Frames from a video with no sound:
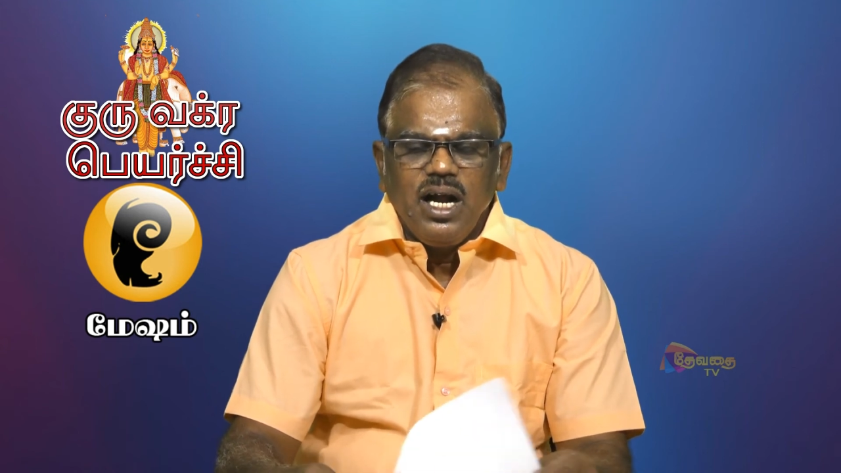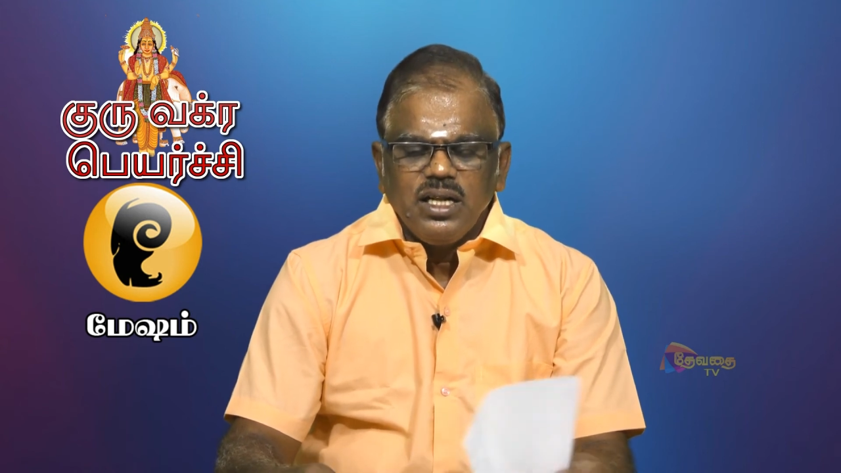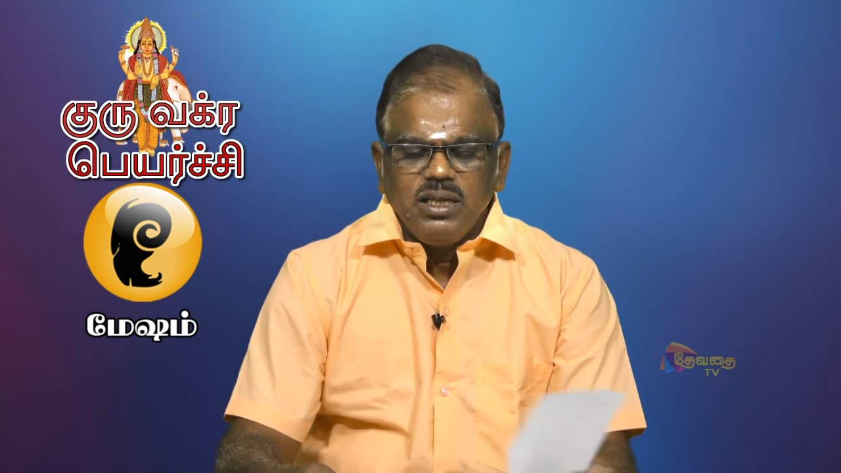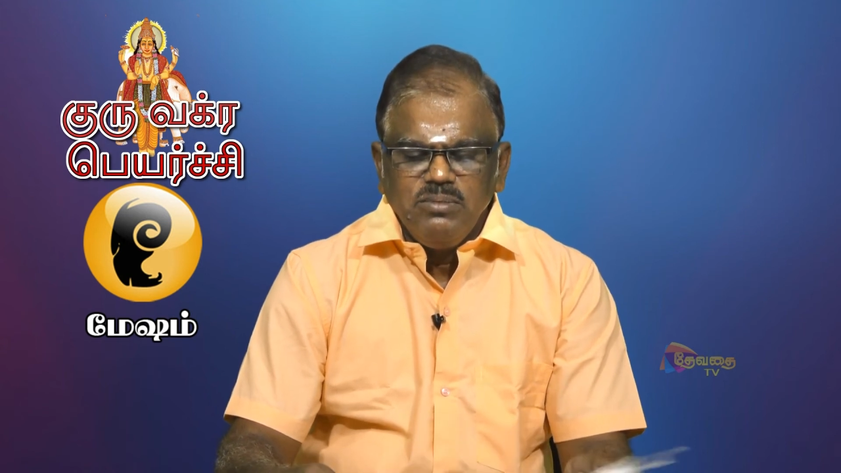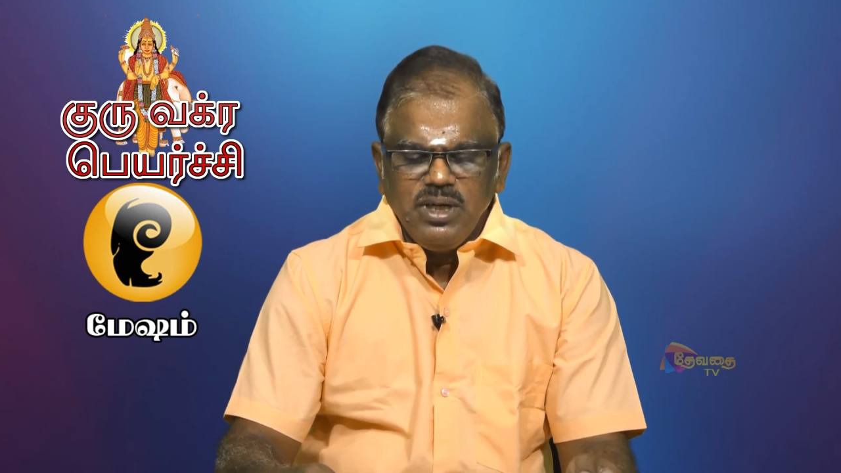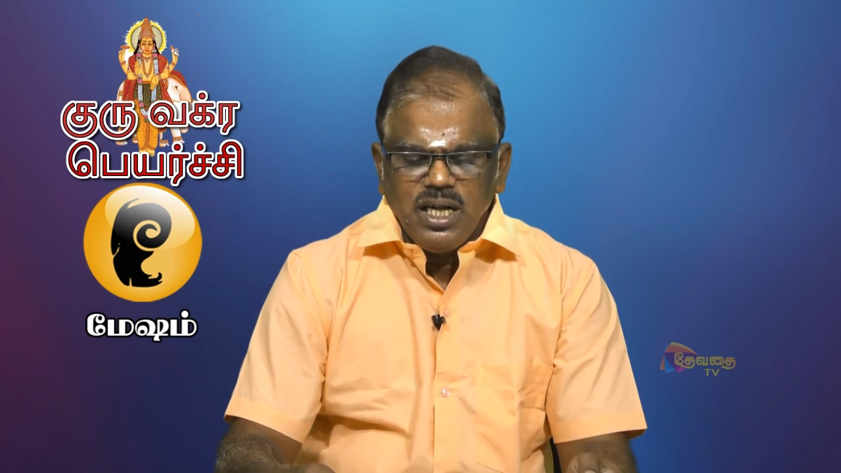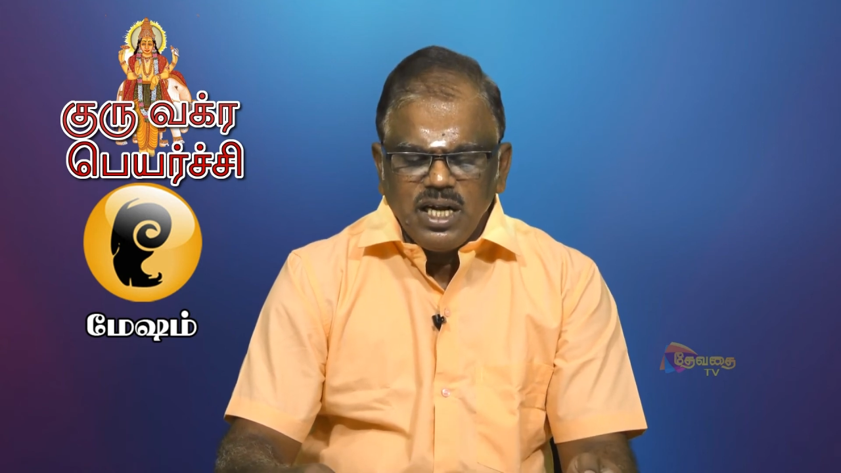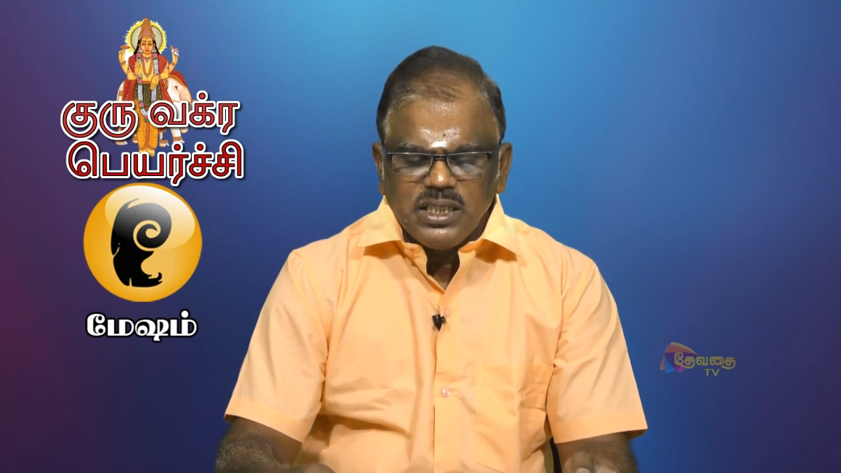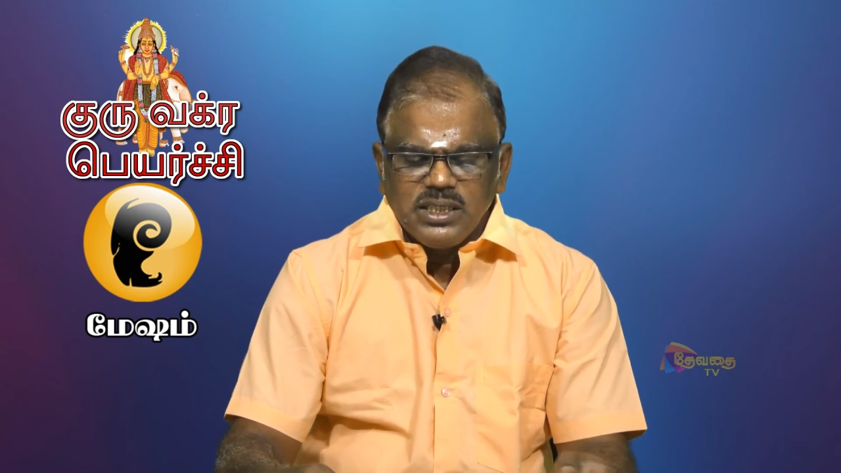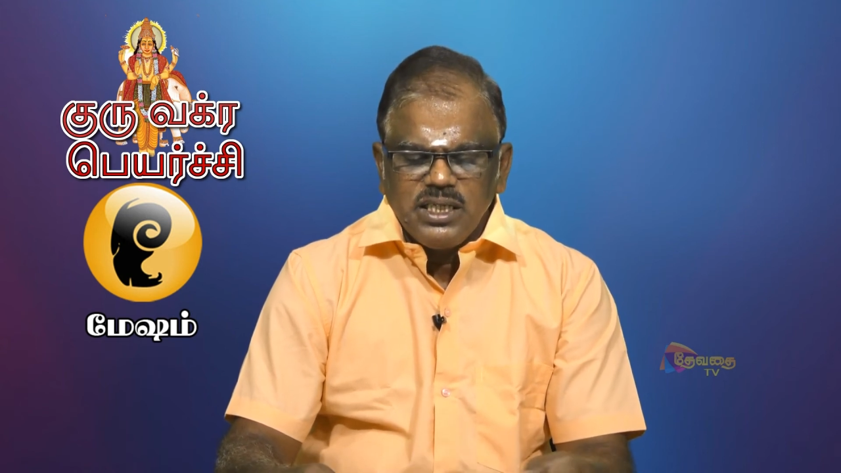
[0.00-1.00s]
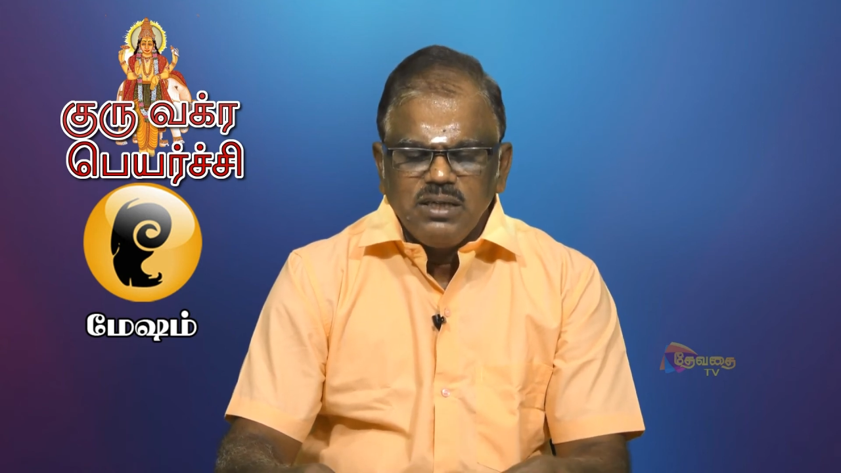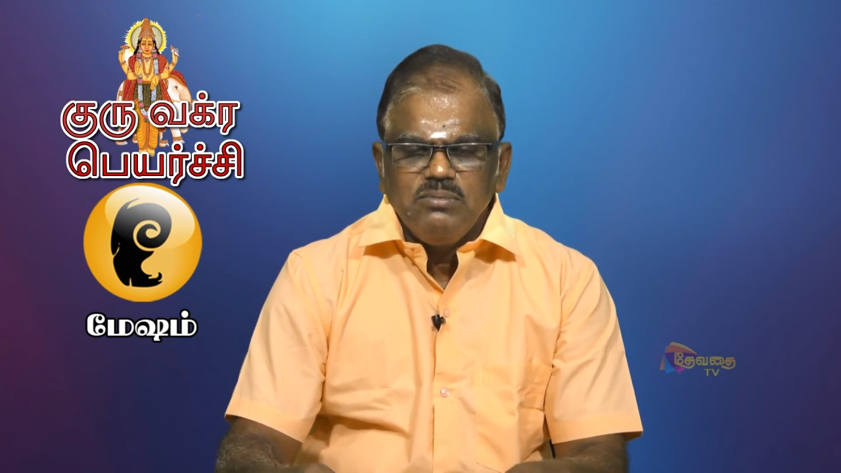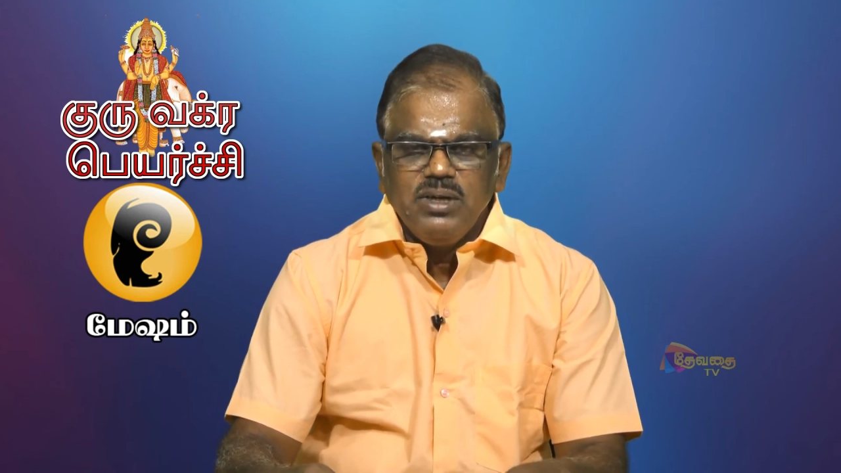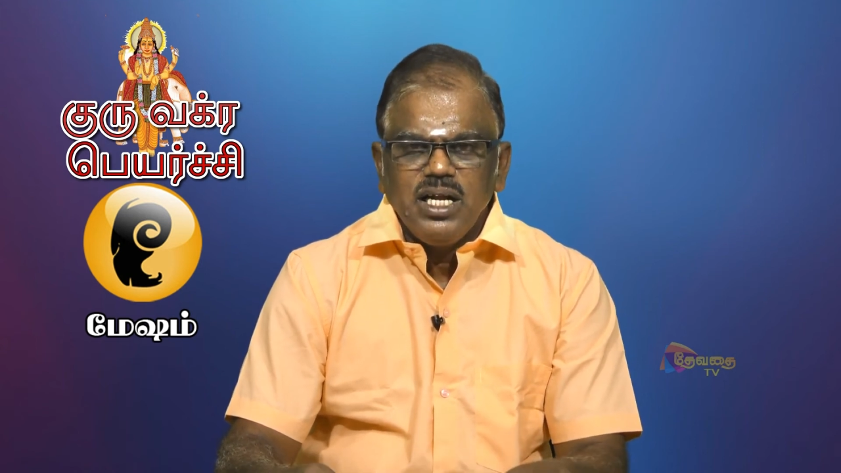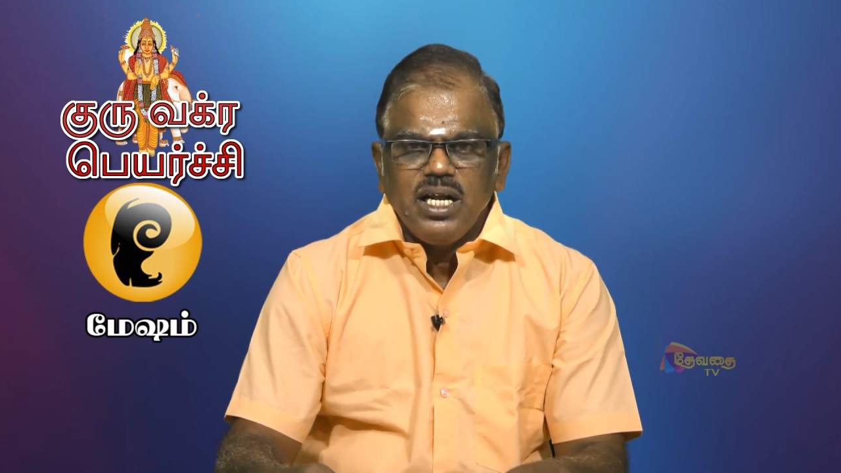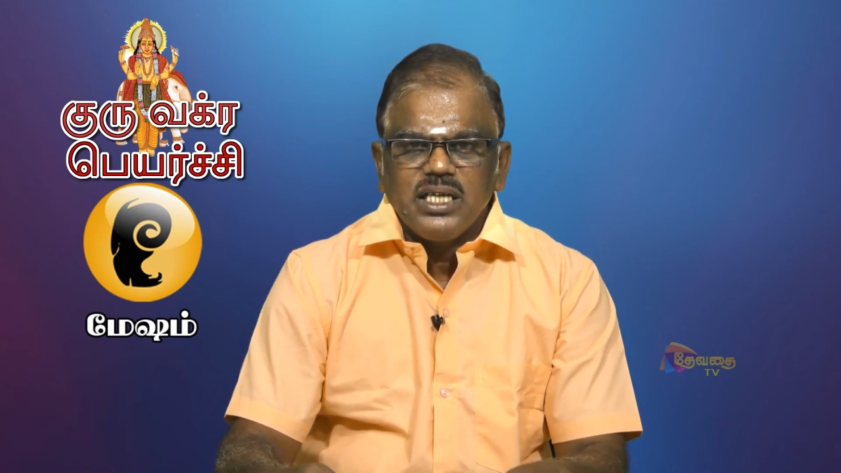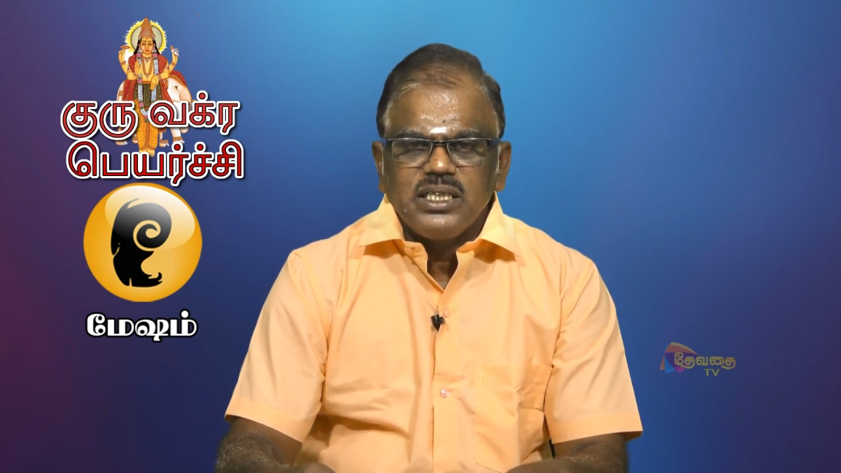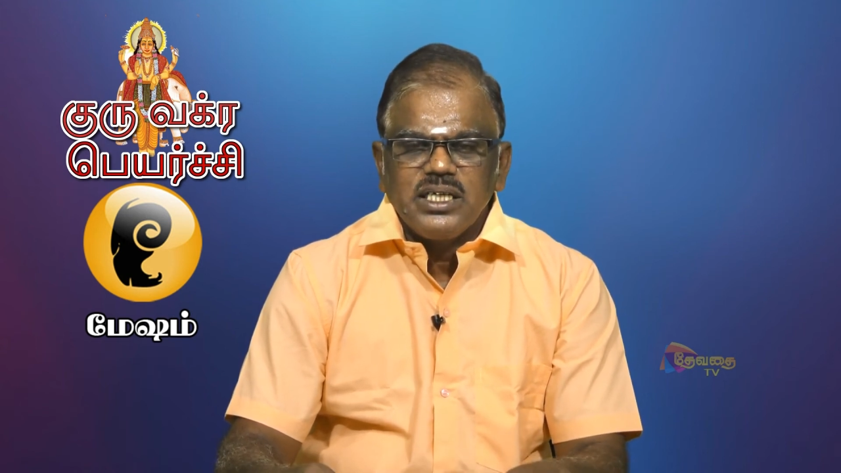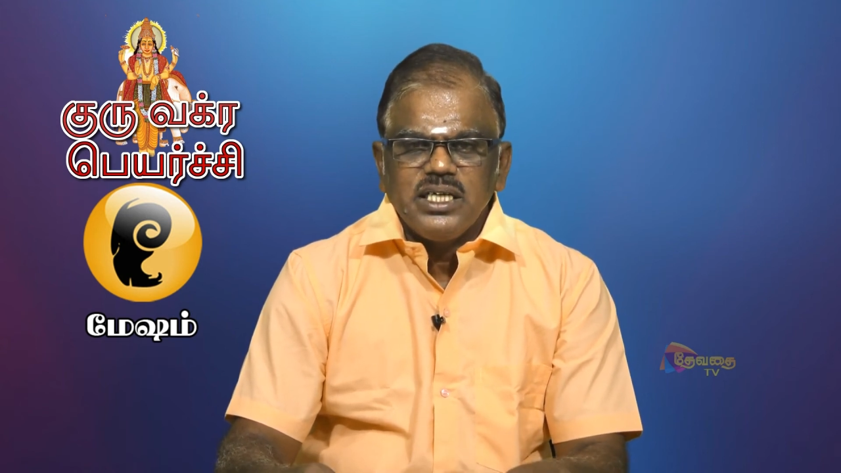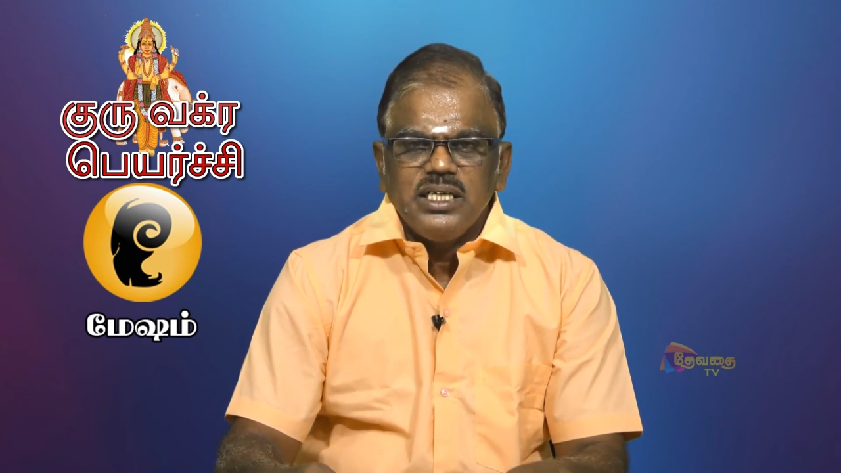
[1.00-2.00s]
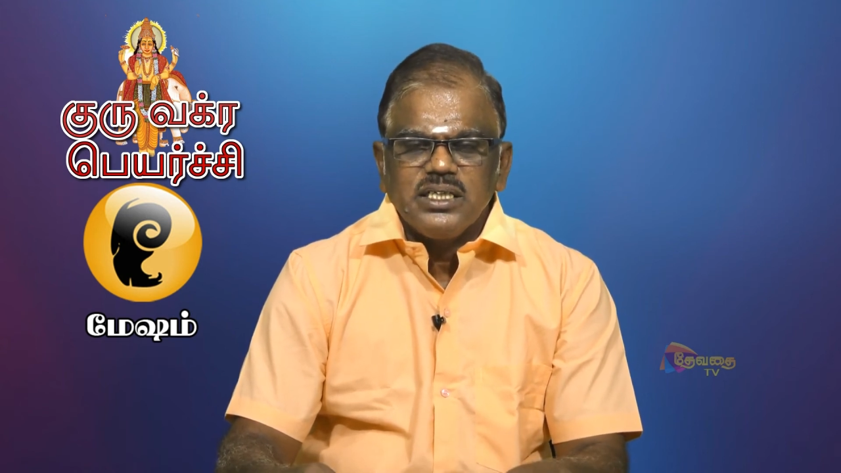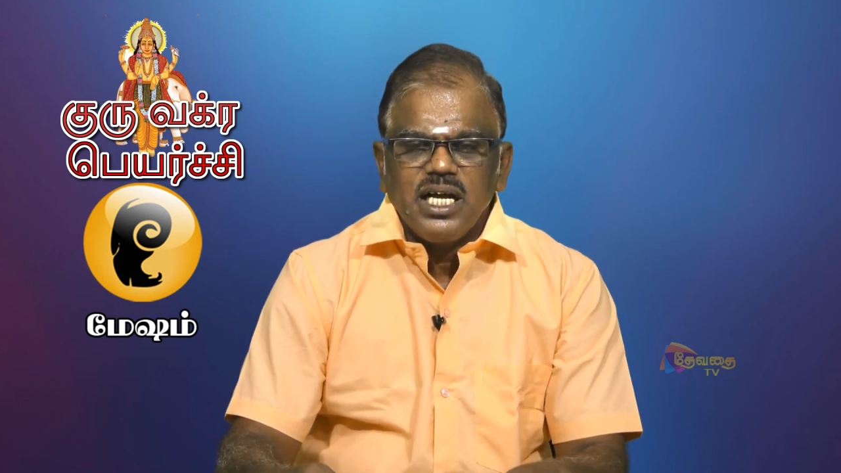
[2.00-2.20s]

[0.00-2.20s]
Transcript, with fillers: அடுத்து மீனராசி மீனராசிக்கு